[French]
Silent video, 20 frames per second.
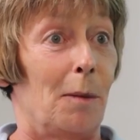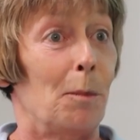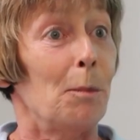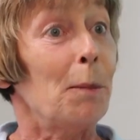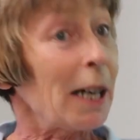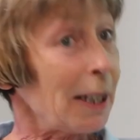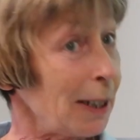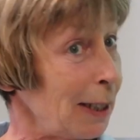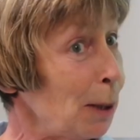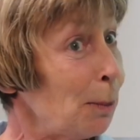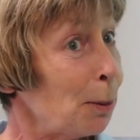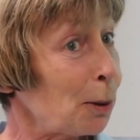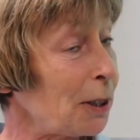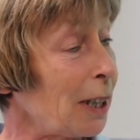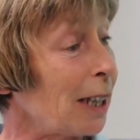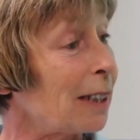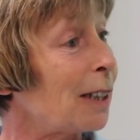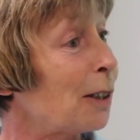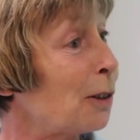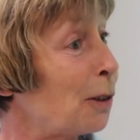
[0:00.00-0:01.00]
Merci pour
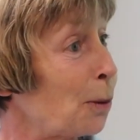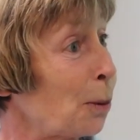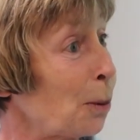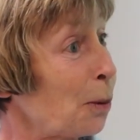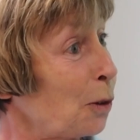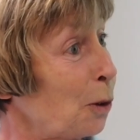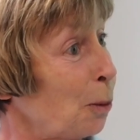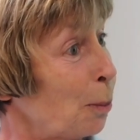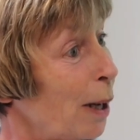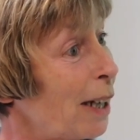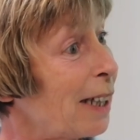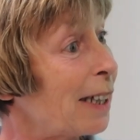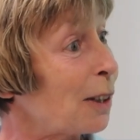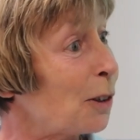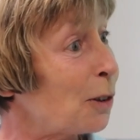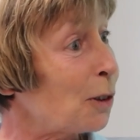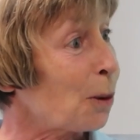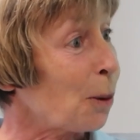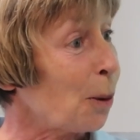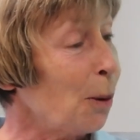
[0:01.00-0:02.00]
cette question, c'est une belle
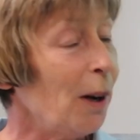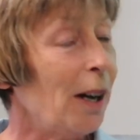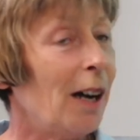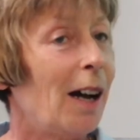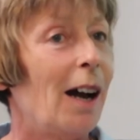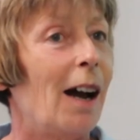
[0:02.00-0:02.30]
question.